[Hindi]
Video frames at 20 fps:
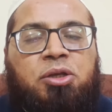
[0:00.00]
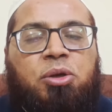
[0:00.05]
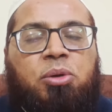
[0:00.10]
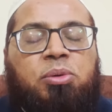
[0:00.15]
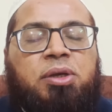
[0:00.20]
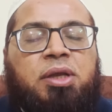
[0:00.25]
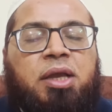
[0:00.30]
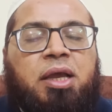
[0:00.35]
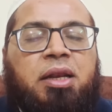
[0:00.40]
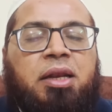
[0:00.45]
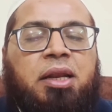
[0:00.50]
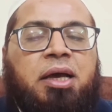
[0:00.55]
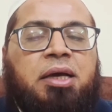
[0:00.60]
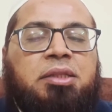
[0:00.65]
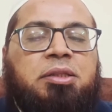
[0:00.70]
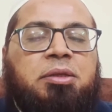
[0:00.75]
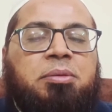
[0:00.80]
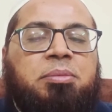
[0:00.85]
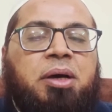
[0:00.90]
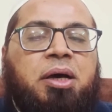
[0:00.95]
क्योंकि अल्लाह
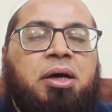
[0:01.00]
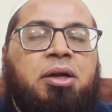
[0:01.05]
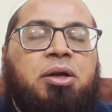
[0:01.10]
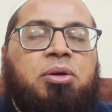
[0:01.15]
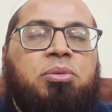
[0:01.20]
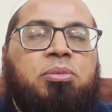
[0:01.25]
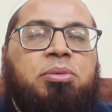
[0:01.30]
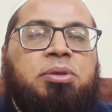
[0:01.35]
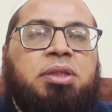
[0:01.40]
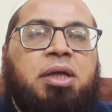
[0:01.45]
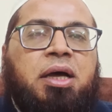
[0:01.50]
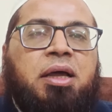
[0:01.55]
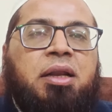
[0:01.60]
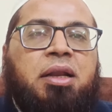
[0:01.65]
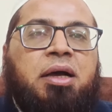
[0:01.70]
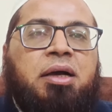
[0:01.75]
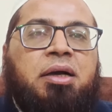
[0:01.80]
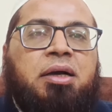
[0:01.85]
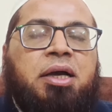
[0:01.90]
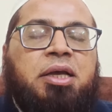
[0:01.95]
तबारक व
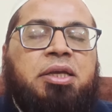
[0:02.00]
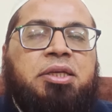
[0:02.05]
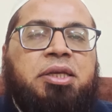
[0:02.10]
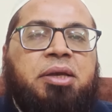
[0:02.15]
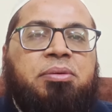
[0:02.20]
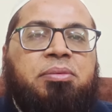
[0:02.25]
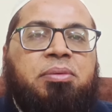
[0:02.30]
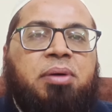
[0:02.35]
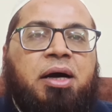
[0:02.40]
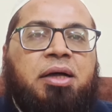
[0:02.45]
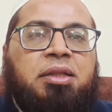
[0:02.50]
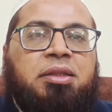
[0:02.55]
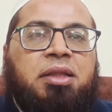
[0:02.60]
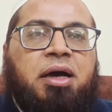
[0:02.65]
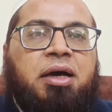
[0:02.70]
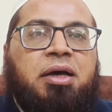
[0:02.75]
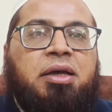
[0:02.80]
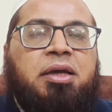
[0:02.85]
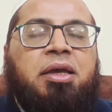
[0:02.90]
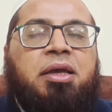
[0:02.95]
ताला का ये
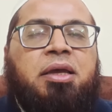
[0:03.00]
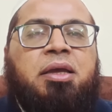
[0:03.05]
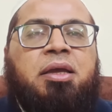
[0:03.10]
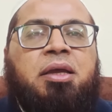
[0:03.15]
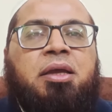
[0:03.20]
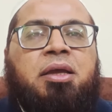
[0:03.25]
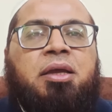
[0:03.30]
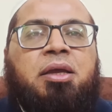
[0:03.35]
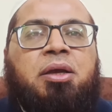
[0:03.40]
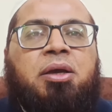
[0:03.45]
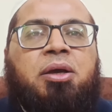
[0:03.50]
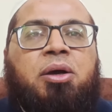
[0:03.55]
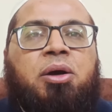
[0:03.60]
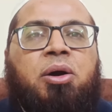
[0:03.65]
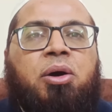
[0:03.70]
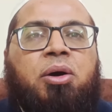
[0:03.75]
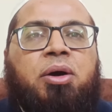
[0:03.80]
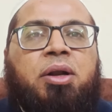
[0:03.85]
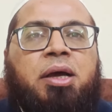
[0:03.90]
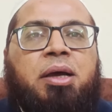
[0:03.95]
वादा है
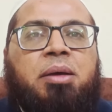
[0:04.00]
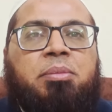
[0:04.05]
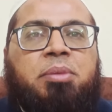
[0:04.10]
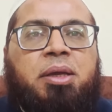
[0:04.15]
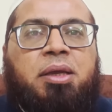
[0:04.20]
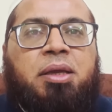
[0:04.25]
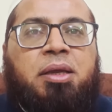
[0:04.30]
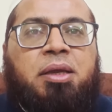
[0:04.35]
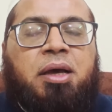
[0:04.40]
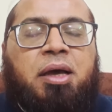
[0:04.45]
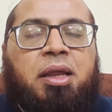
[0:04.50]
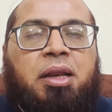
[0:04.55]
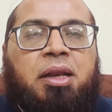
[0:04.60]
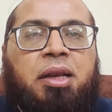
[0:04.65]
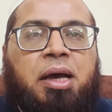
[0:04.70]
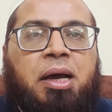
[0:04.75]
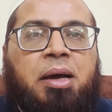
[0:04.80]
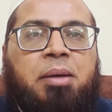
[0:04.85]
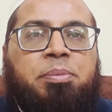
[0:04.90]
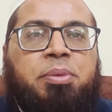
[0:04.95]
और हमें
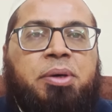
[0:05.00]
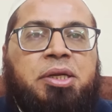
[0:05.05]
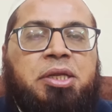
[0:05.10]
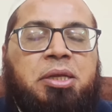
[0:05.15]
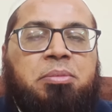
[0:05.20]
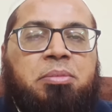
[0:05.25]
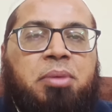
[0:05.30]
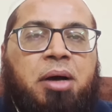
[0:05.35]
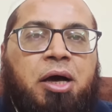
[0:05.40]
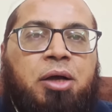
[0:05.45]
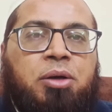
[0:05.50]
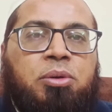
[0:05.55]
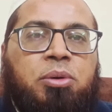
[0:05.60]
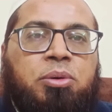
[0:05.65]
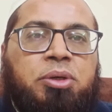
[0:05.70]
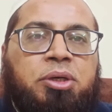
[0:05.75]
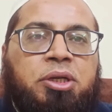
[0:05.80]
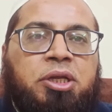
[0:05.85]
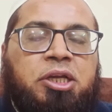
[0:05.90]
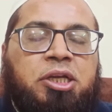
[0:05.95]
अल्लाह पर ईमान
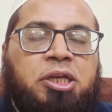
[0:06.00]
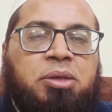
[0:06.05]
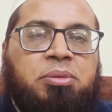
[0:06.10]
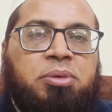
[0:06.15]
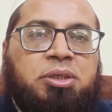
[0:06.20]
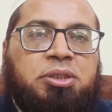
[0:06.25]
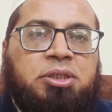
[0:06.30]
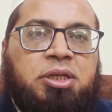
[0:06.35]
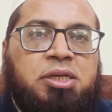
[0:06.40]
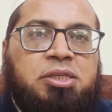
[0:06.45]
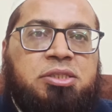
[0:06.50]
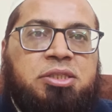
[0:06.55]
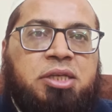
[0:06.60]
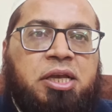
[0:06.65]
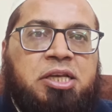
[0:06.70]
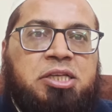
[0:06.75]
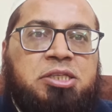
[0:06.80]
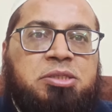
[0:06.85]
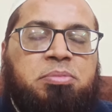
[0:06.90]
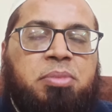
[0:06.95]
होने की वजह से
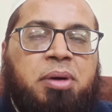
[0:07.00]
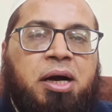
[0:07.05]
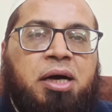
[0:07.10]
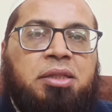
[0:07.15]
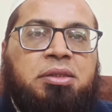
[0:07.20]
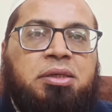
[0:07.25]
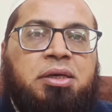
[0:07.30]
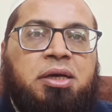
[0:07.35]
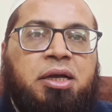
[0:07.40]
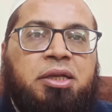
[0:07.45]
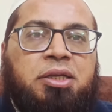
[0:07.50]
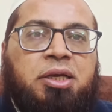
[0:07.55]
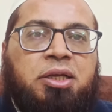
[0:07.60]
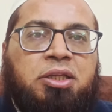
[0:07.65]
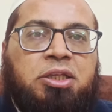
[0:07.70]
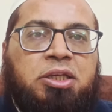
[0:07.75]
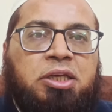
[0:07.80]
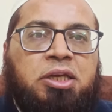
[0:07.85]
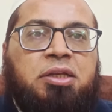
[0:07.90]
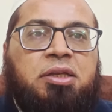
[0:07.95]
इस बात का
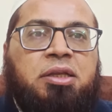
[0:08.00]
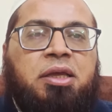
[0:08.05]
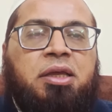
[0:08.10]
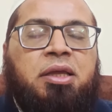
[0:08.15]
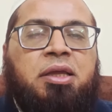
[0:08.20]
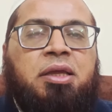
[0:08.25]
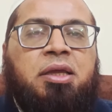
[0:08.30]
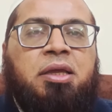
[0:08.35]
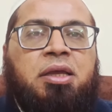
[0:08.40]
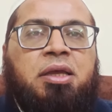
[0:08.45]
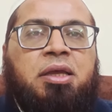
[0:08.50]
यकीन है